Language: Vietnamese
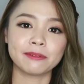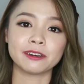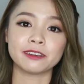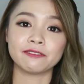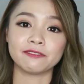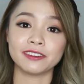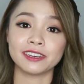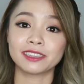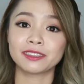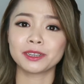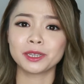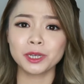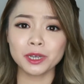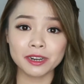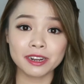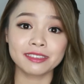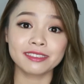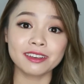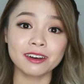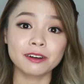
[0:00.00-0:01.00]
Bởi vì từ trước
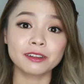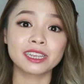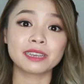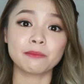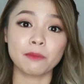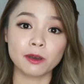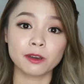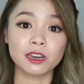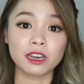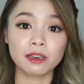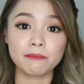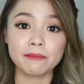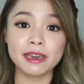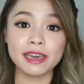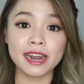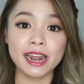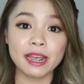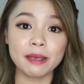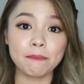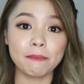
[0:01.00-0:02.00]
đến giờ thì mọi người
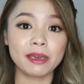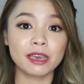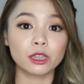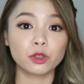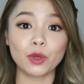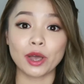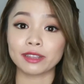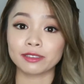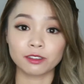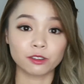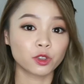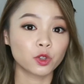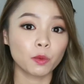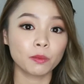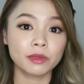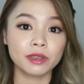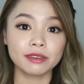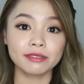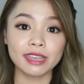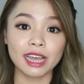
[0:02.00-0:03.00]
biết đấy, mình toàn sử
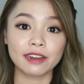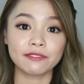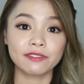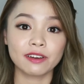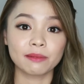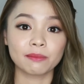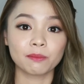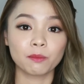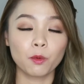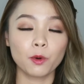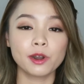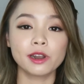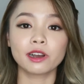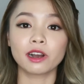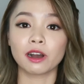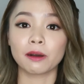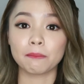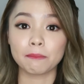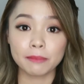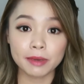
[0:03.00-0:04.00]
dụng những sản phẩm mua được
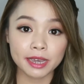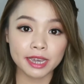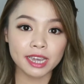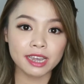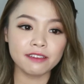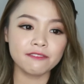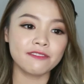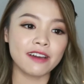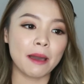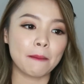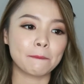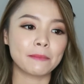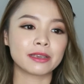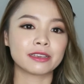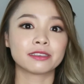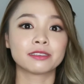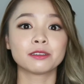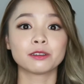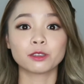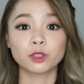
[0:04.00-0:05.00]
ở Mỹ và
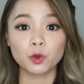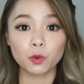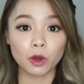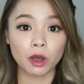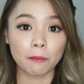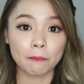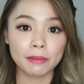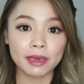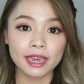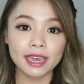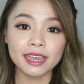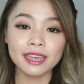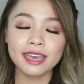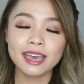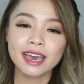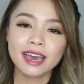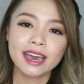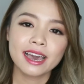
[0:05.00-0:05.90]
mình sử dụng ở Mỹ.